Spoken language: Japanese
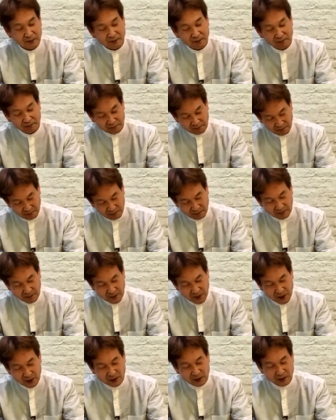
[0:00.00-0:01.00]
う
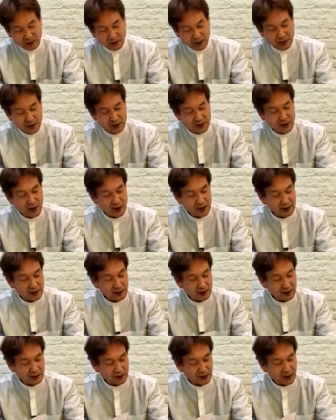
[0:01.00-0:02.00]
ん旧ソ連時代
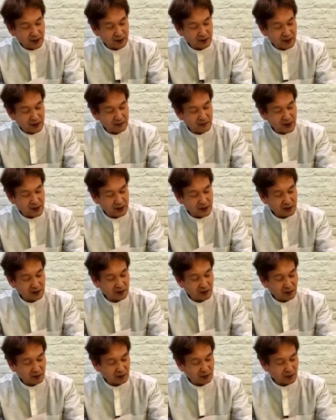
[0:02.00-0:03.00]
に当たり前だっ
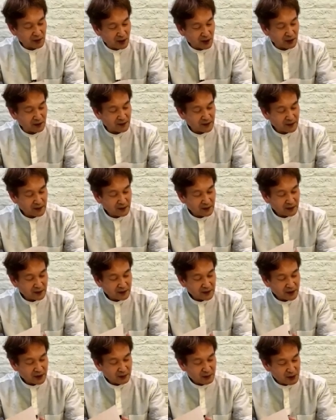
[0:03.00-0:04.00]
たことが
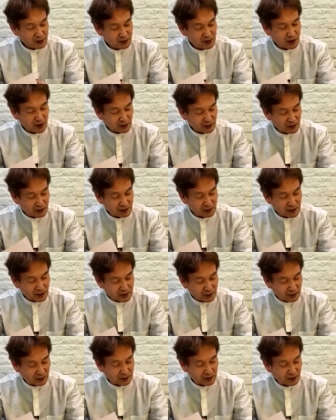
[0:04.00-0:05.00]
染みついちゃってる人は
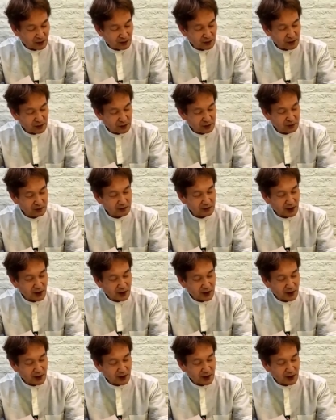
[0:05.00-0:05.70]
そこそこいるんだ